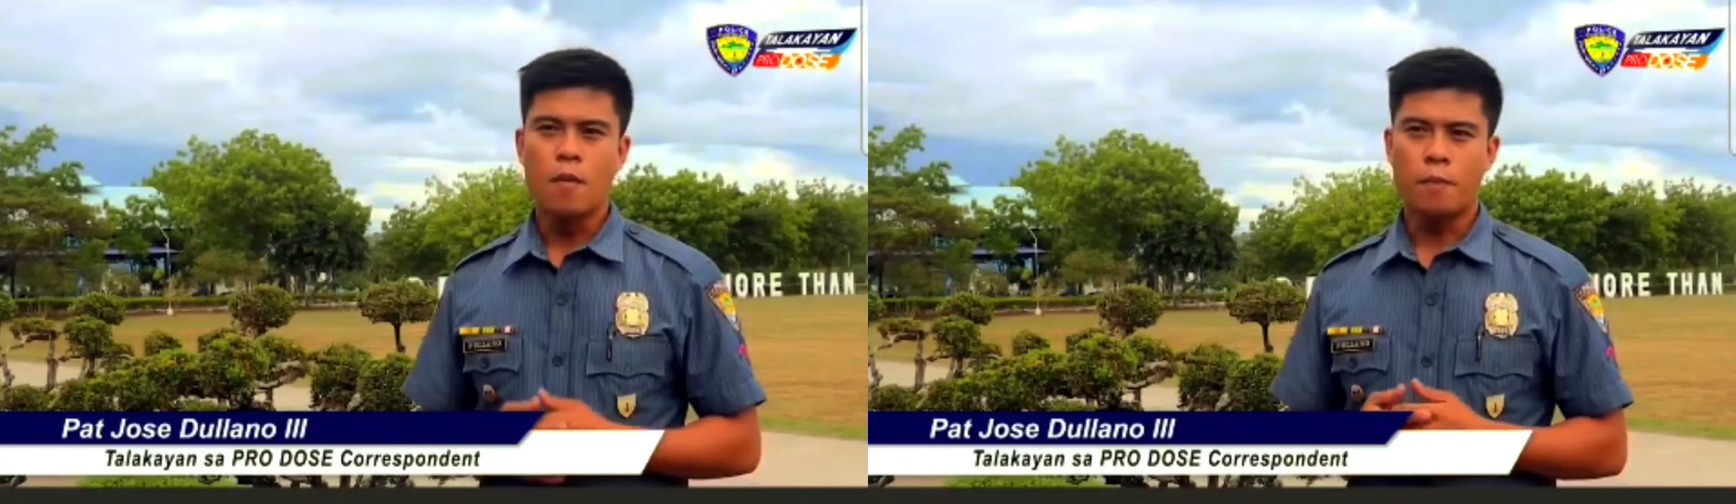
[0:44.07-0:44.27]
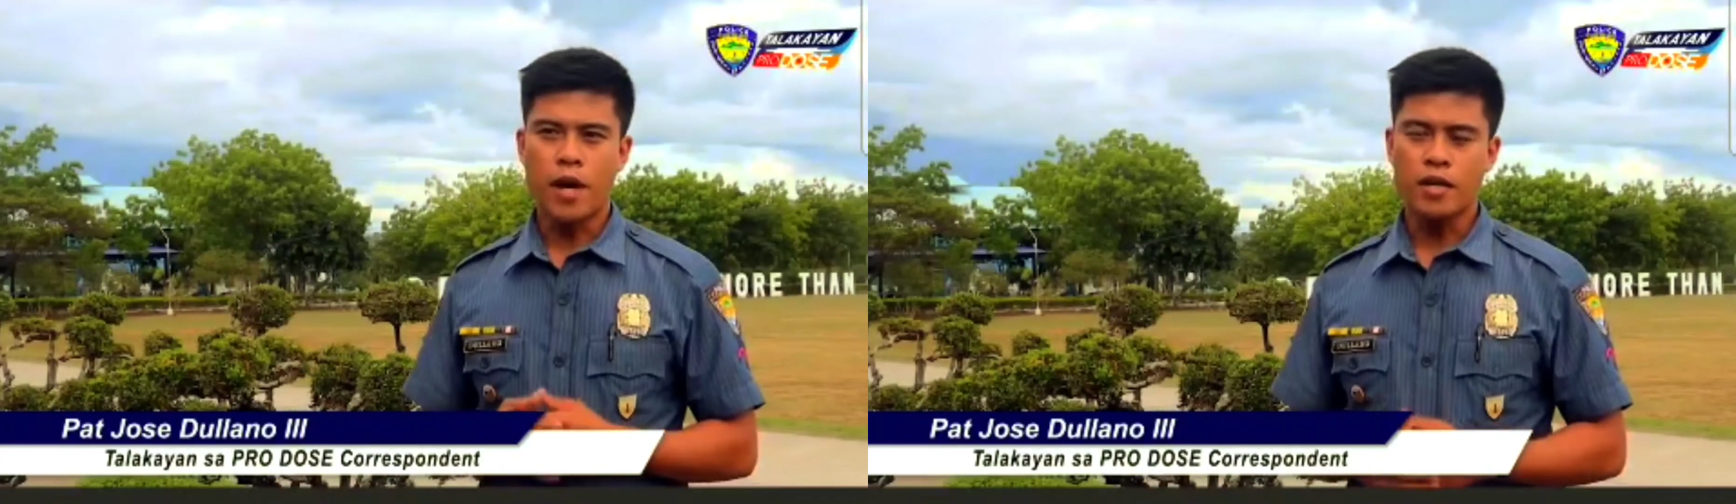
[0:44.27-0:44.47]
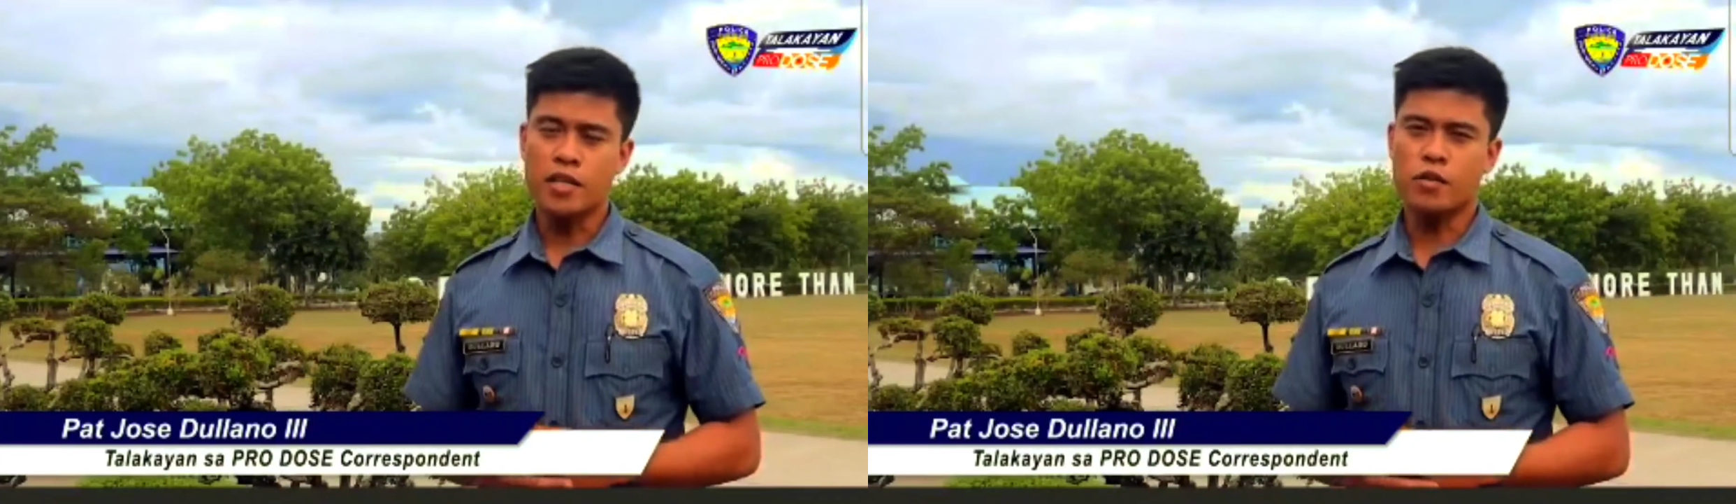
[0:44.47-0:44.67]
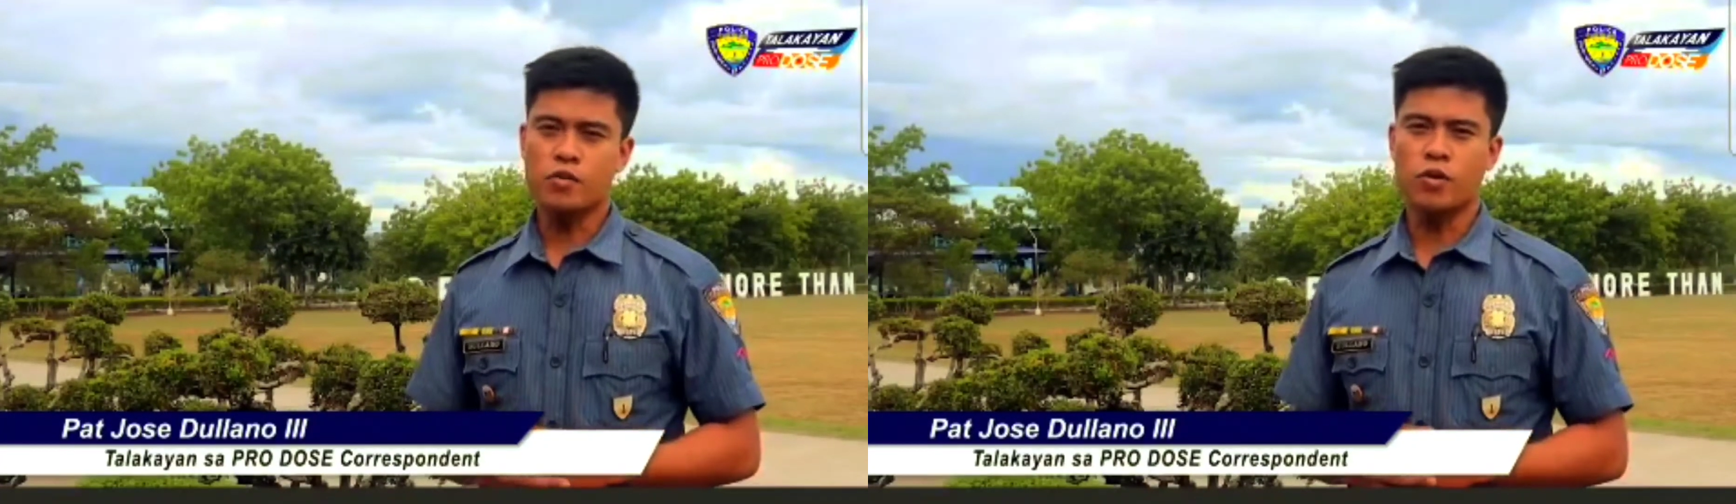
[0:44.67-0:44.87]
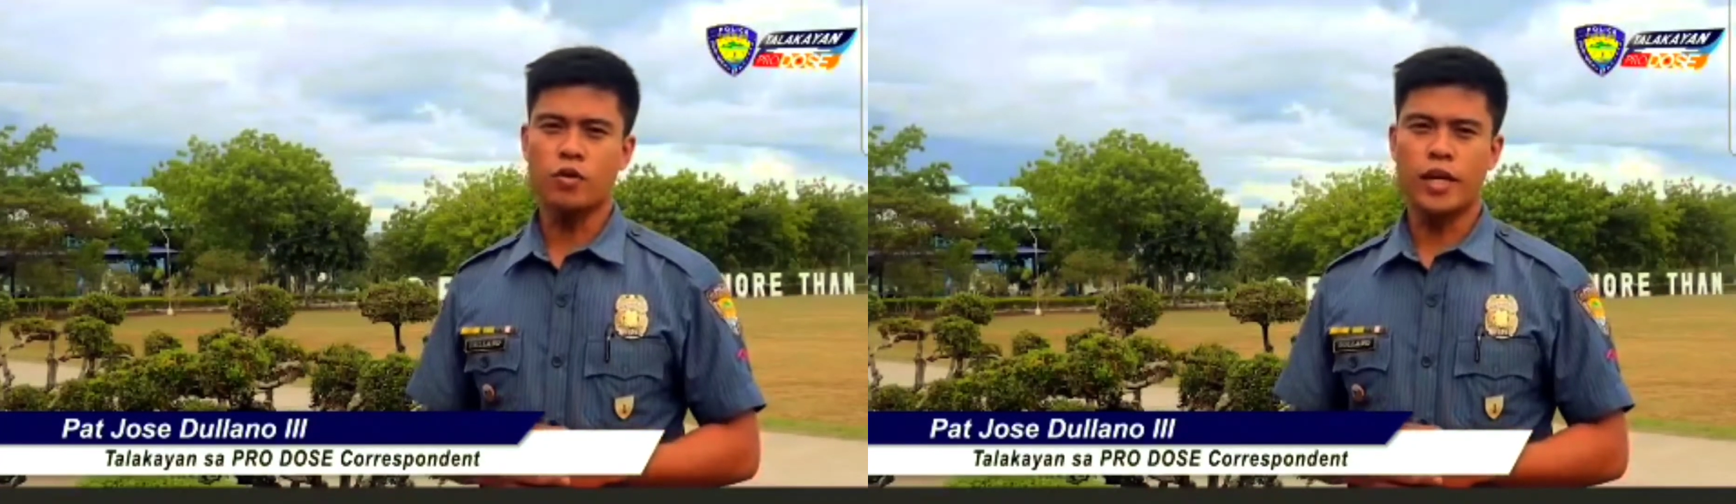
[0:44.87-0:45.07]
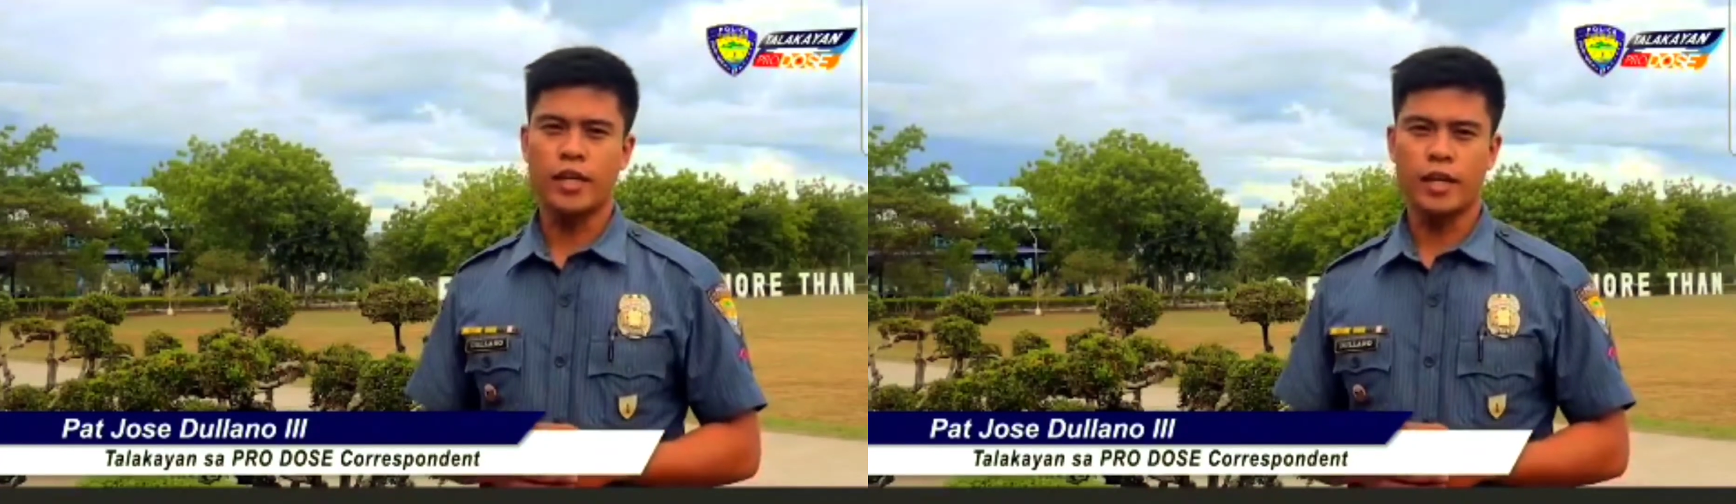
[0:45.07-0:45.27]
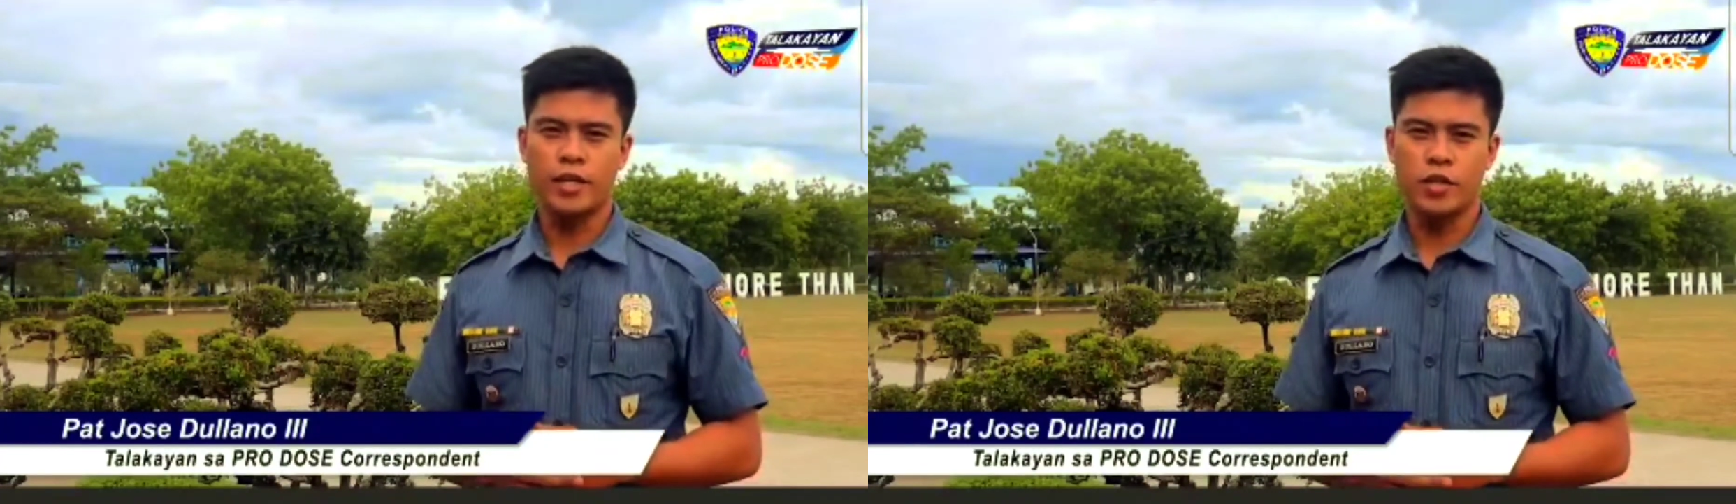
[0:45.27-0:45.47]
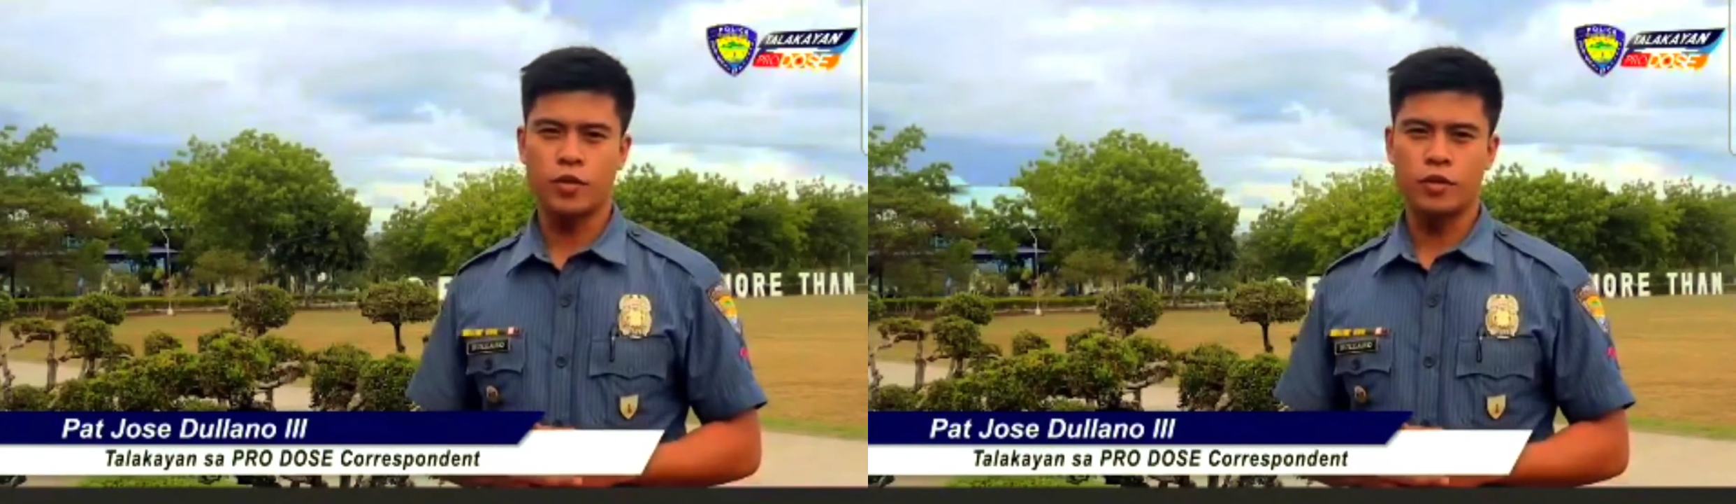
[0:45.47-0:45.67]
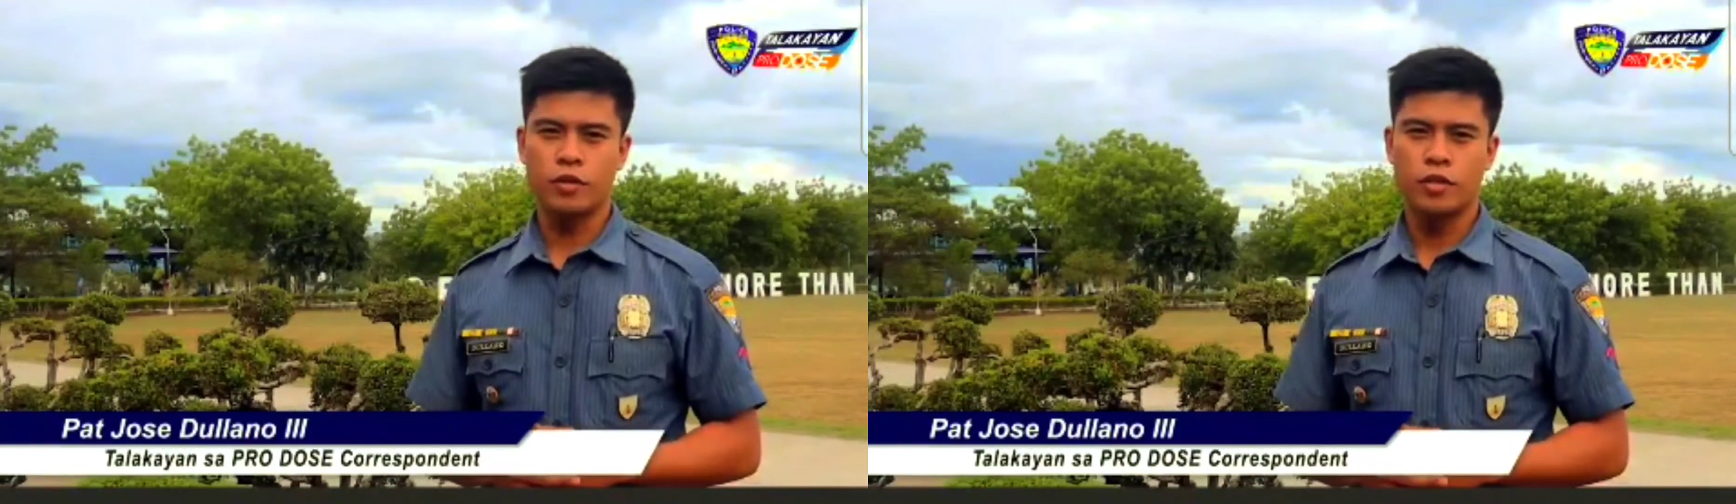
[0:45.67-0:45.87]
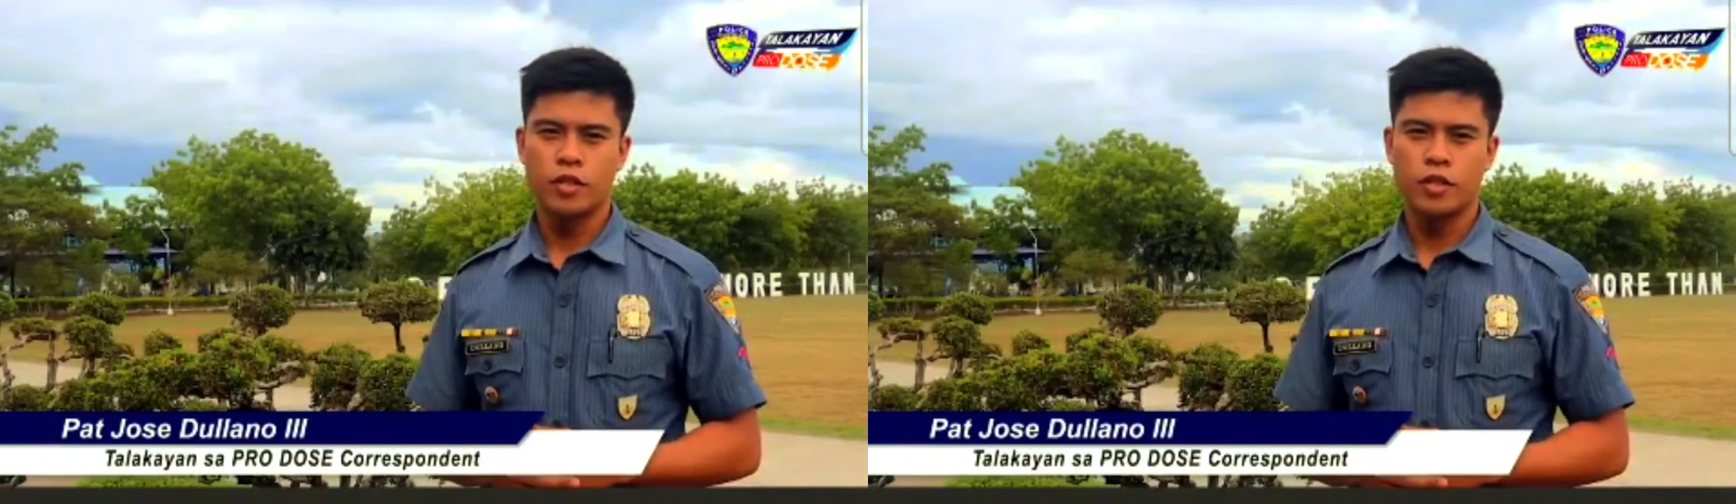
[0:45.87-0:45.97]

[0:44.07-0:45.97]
para sa susunod na henerasyon.